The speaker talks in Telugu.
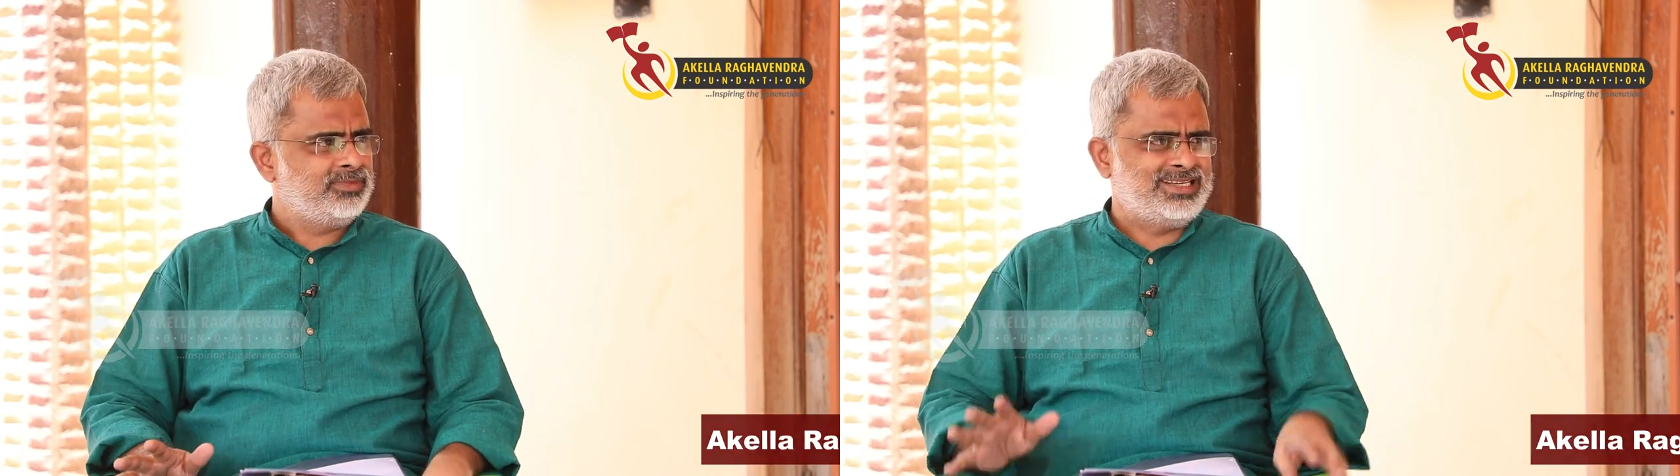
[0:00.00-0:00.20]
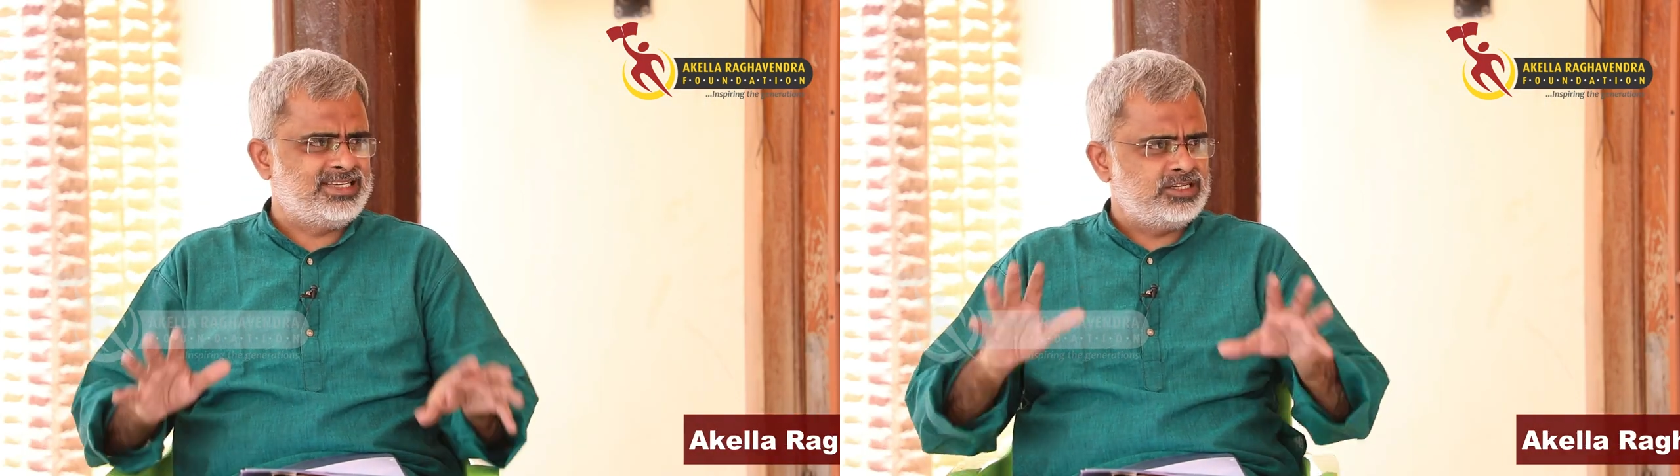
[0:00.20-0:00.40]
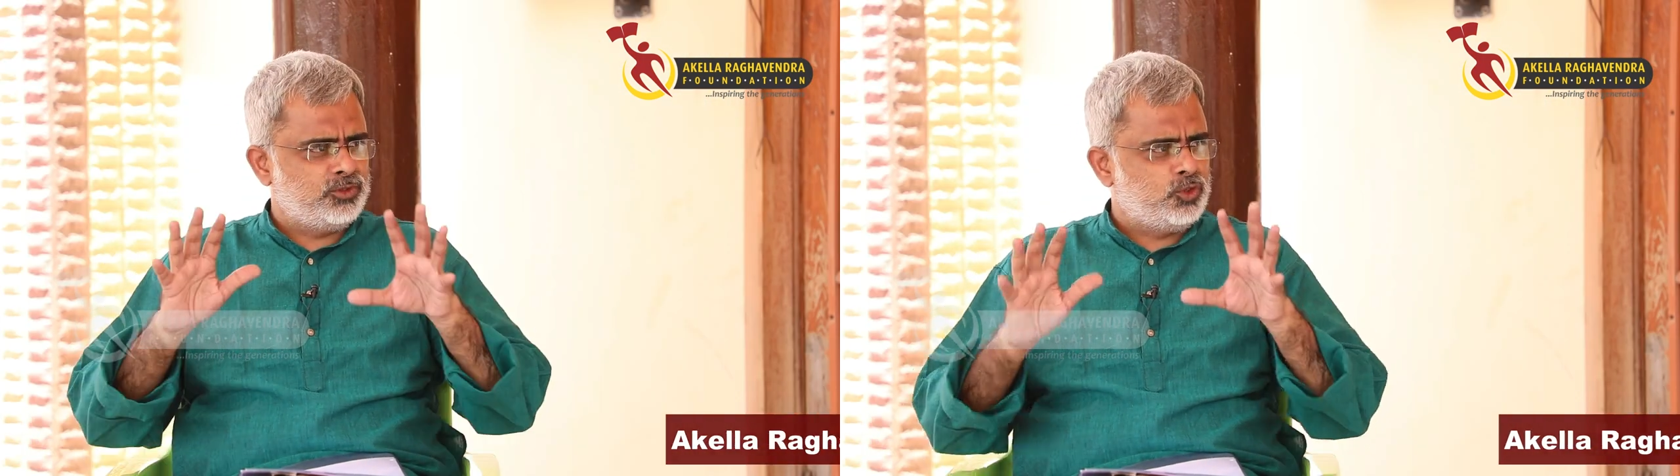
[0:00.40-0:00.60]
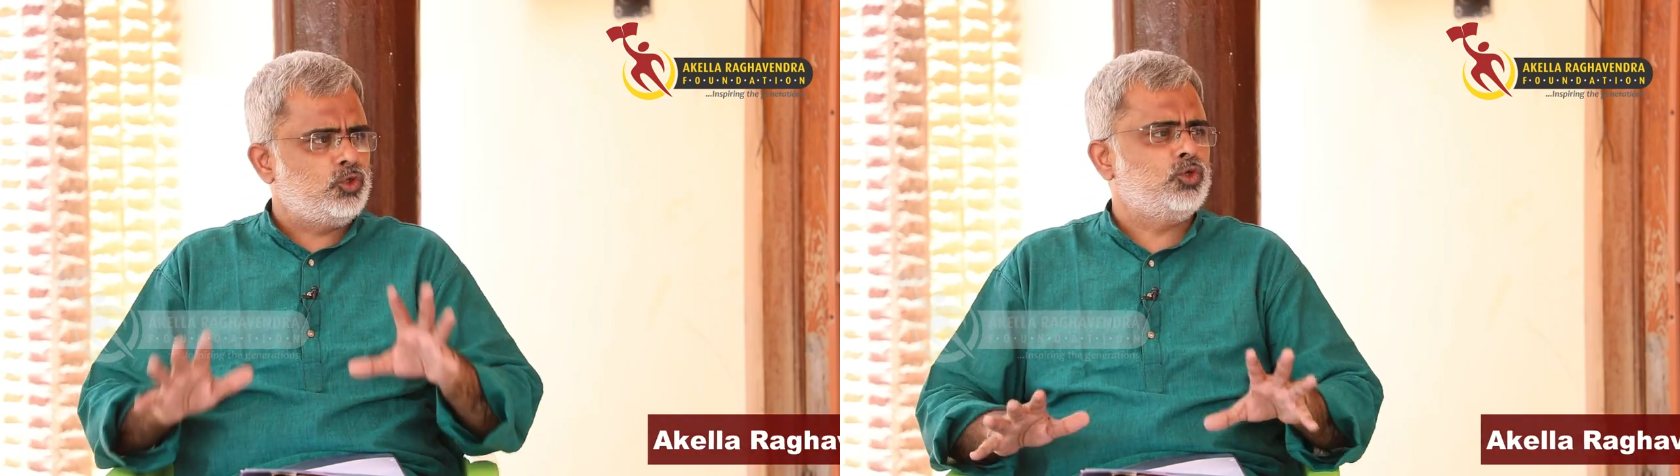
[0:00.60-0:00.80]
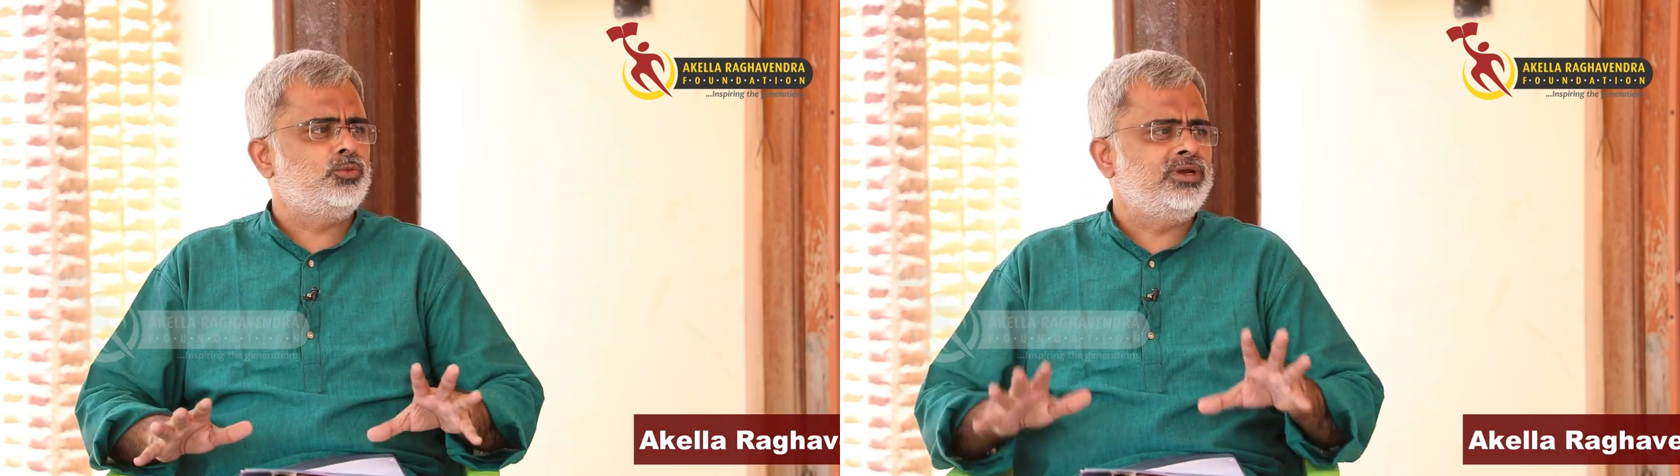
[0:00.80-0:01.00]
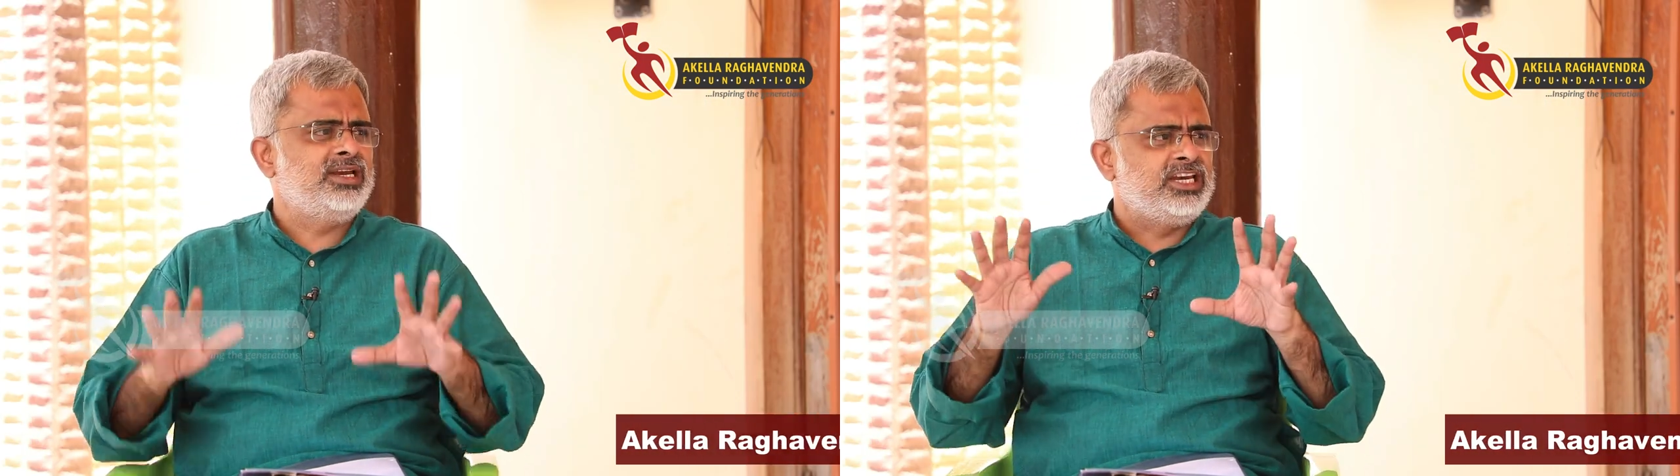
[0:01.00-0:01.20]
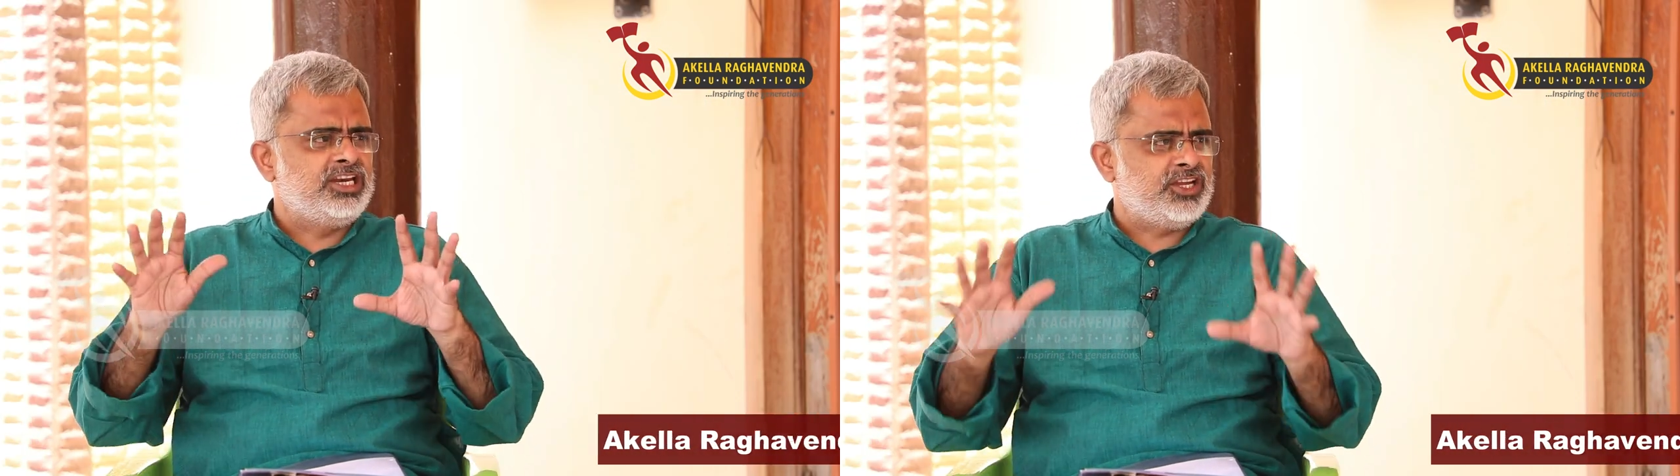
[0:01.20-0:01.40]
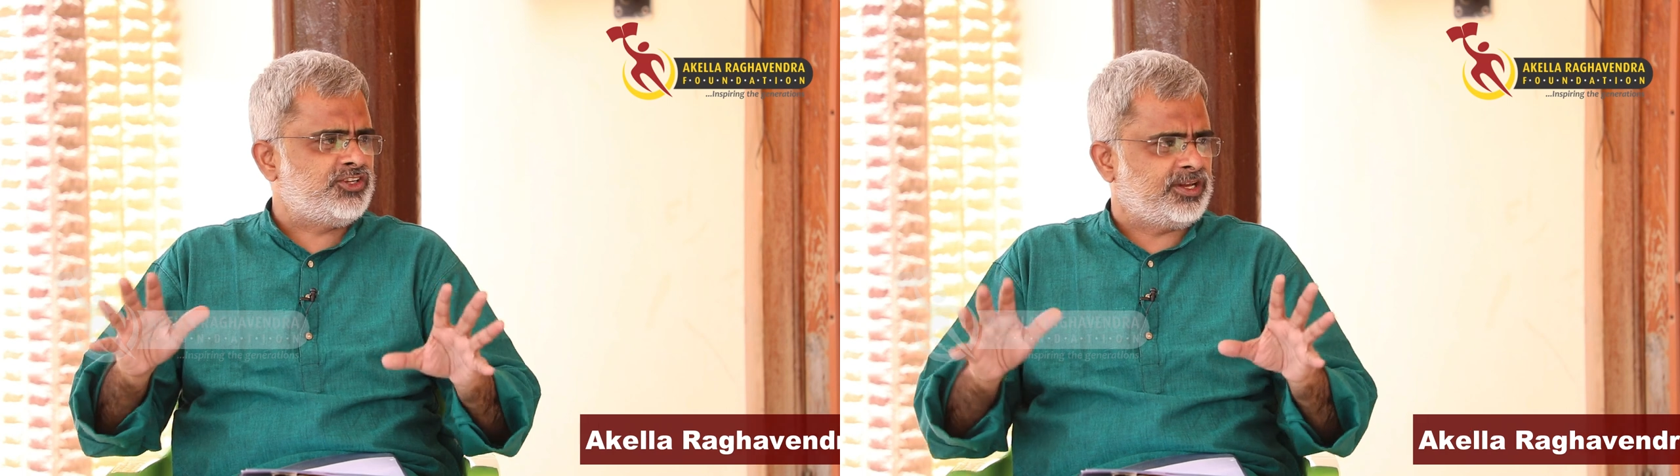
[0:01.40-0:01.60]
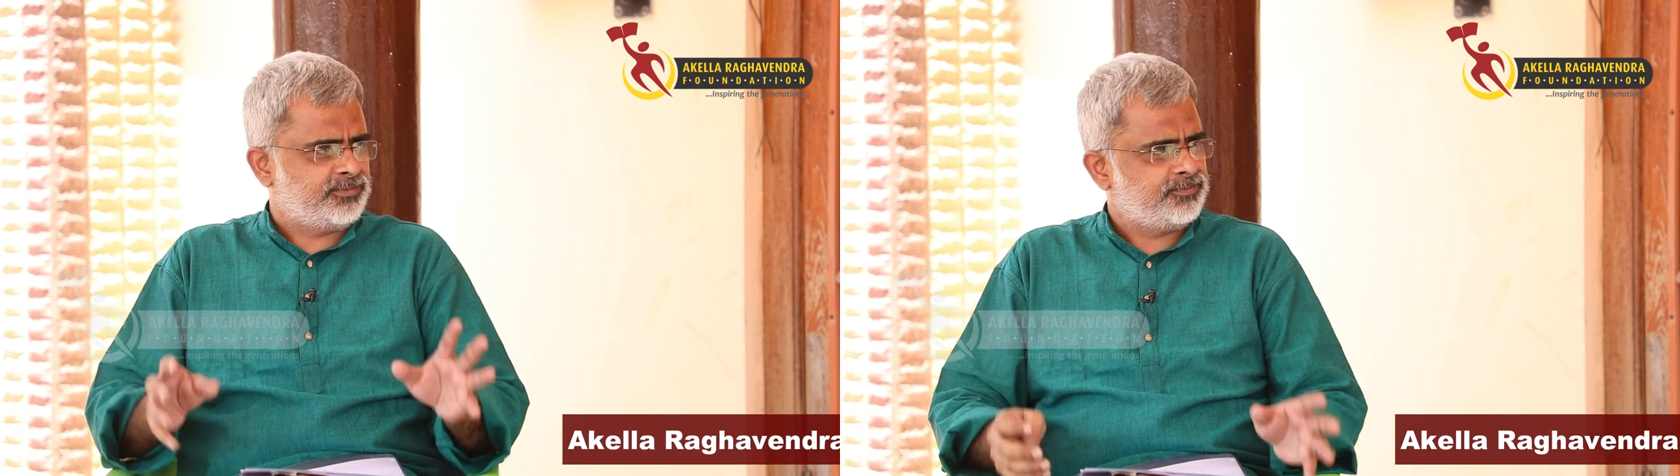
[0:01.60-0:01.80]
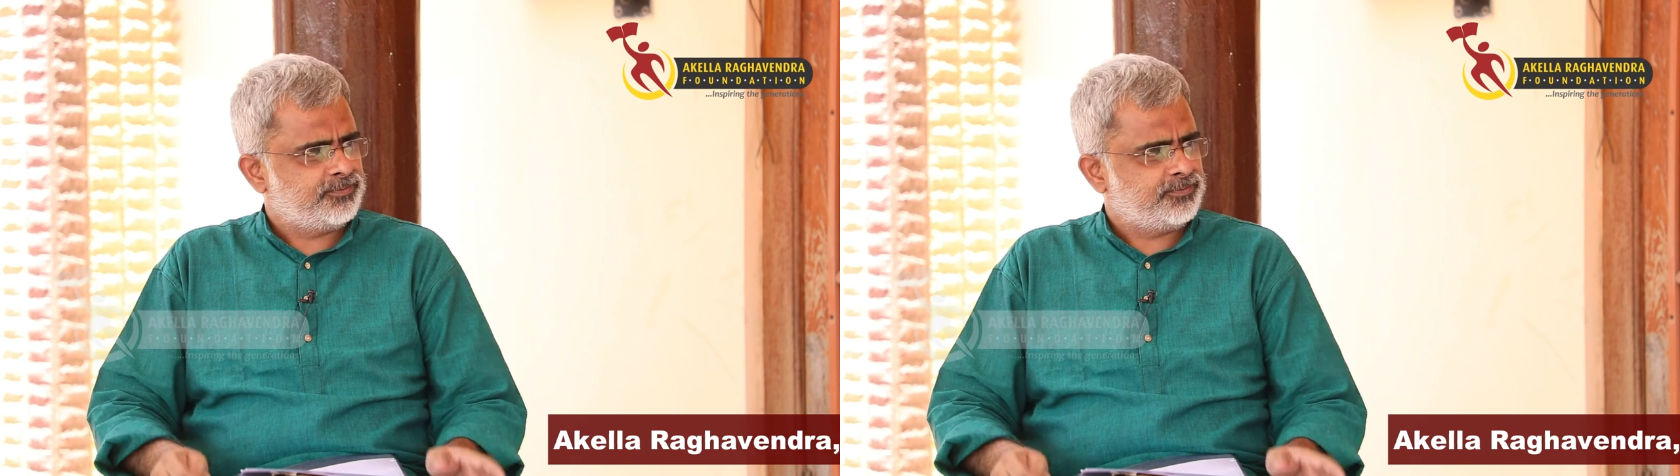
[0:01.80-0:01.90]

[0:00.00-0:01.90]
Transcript: దిస్ ఈజ్ హ్యూమన్ నేచర్